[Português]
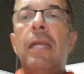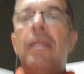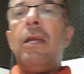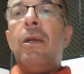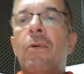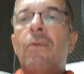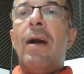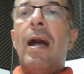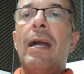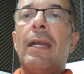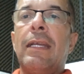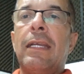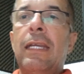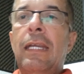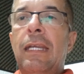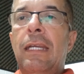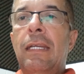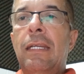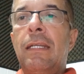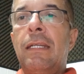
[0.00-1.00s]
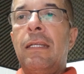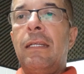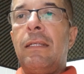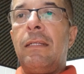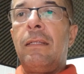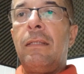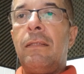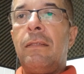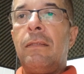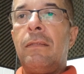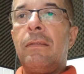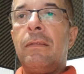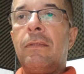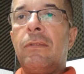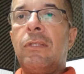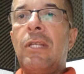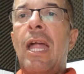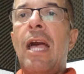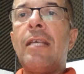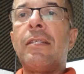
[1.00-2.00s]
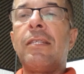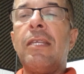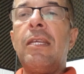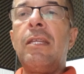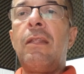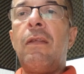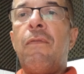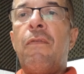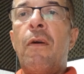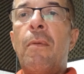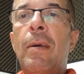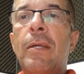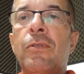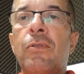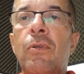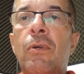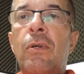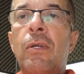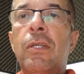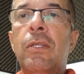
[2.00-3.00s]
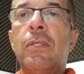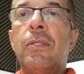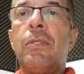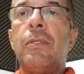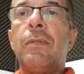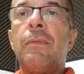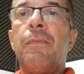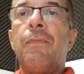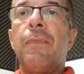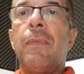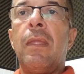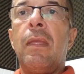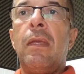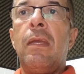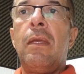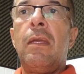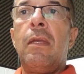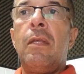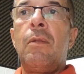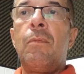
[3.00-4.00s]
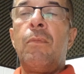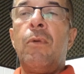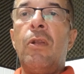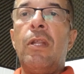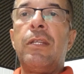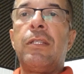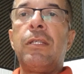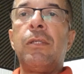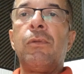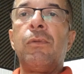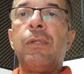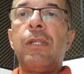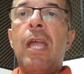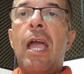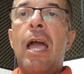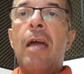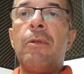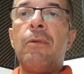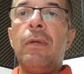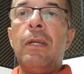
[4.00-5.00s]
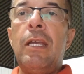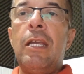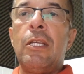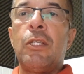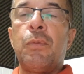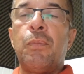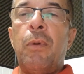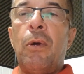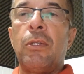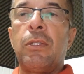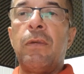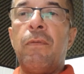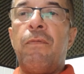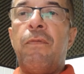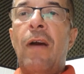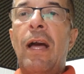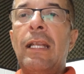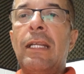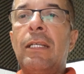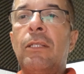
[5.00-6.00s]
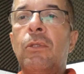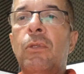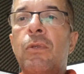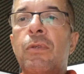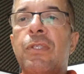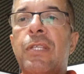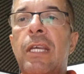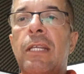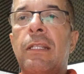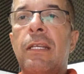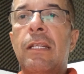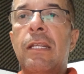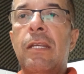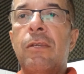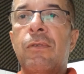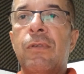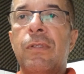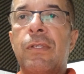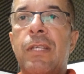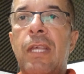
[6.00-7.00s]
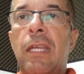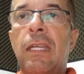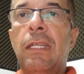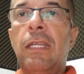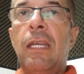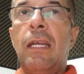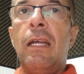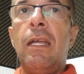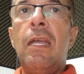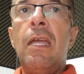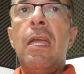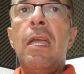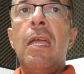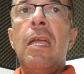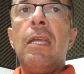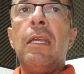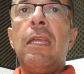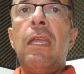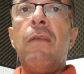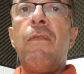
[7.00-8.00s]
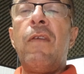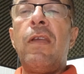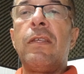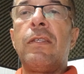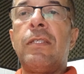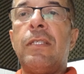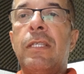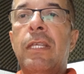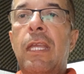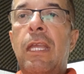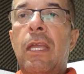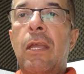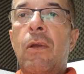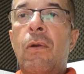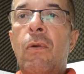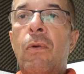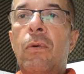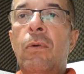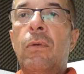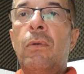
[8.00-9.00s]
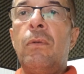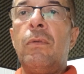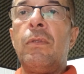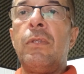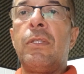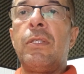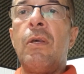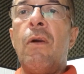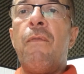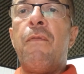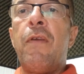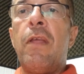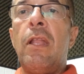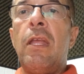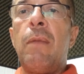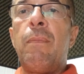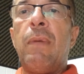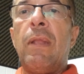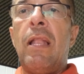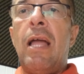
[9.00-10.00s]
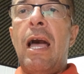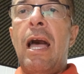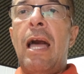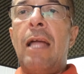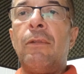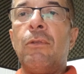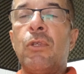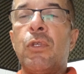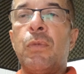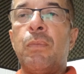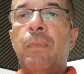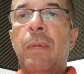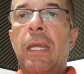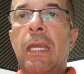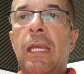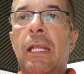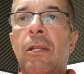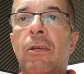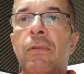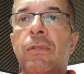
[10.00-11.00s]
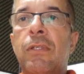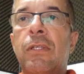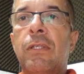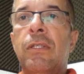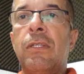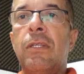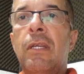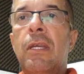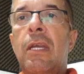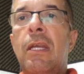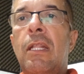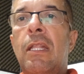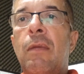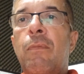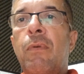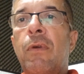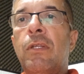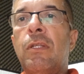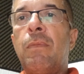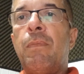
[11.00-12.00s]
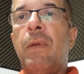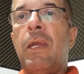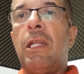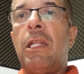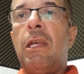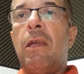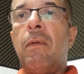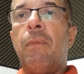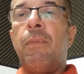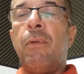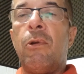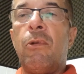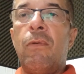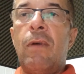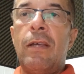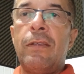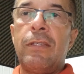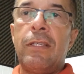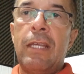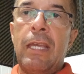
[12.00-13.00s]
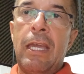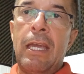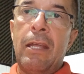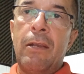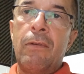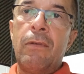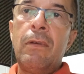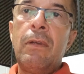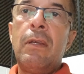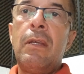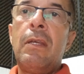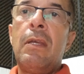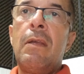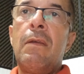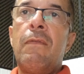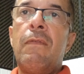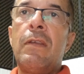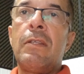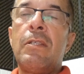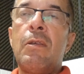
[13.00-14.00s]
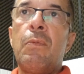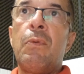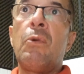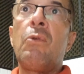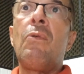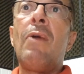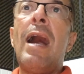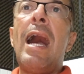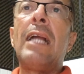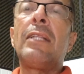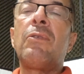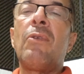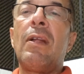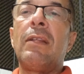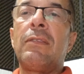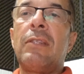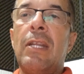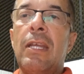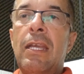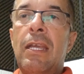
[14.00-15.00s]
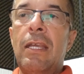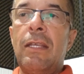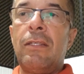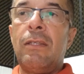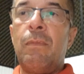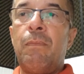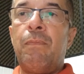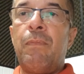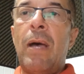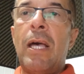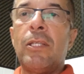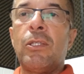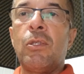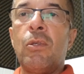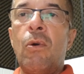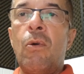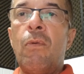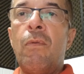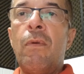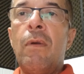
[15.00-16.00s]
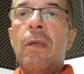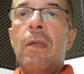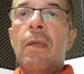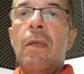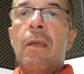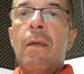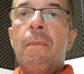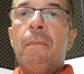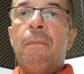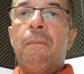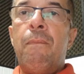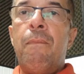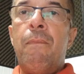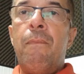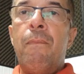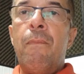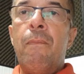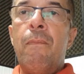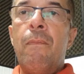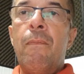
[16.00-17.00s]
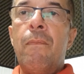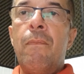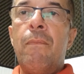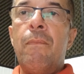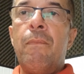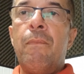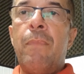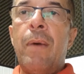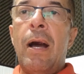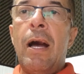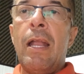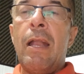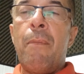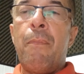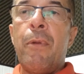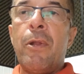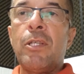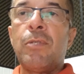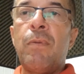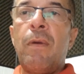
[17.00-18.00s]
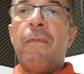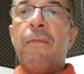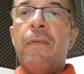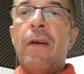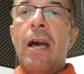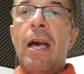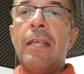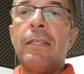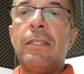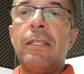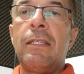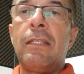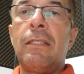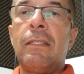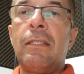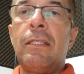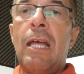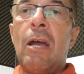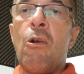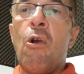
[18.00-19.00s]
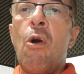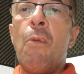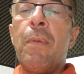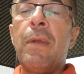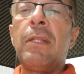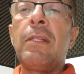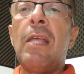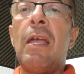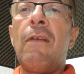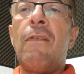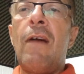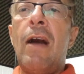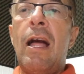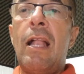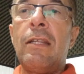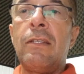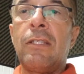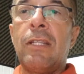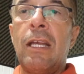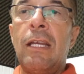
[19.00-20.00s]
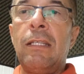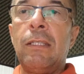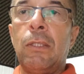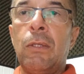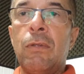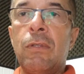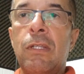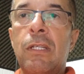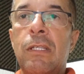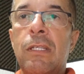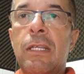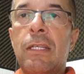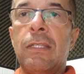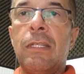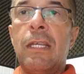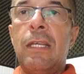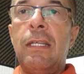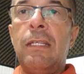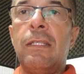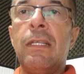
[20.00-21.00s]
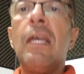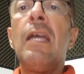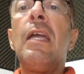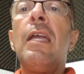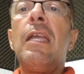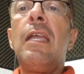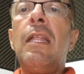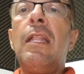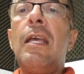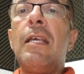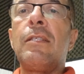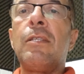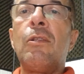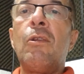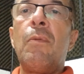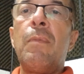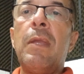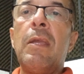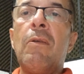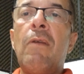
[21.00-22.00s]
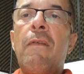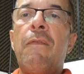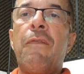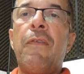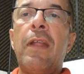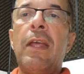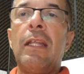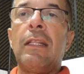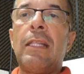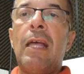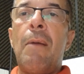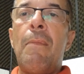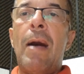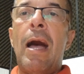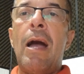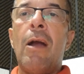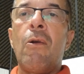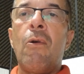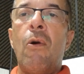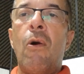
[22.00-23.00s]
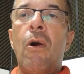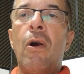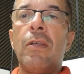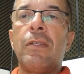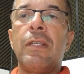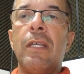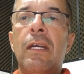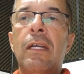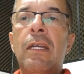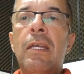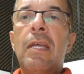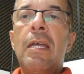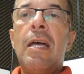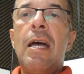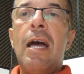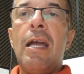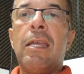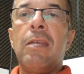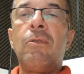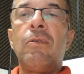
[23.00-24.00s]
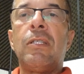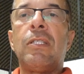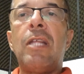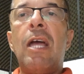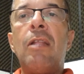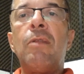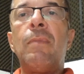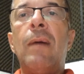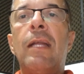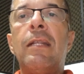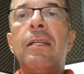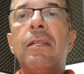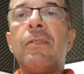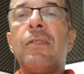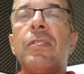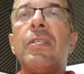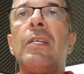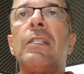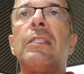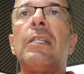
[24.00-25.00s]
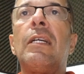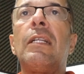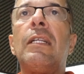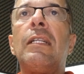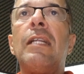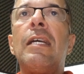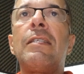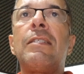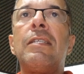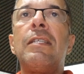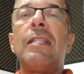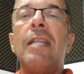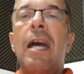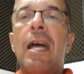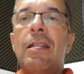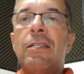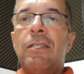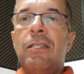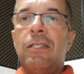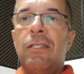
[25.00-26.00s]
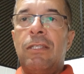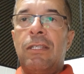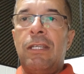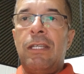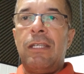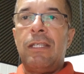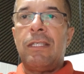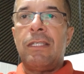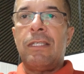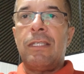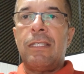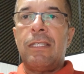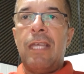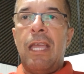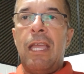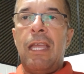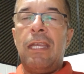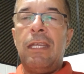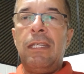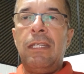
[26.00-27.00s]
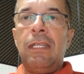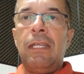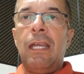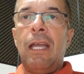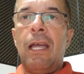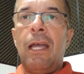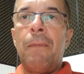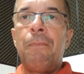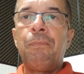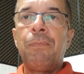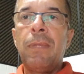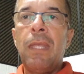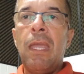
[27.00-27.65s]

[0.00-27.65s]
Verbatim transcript: eu aqui trazendo informações, boletim do Diário Esportivo, falando do sertanejo de Serrinha que venceu São Felipe lá nos pênaltis, depois de perder por 1 a 0, venceu por 4 a 3, passou para a próxima fase da Copa Intervalo, está entre os 16 e nesse domingo enfrenta a Margosa aqui no estádio Mariano Santana na cidade de Serrinha.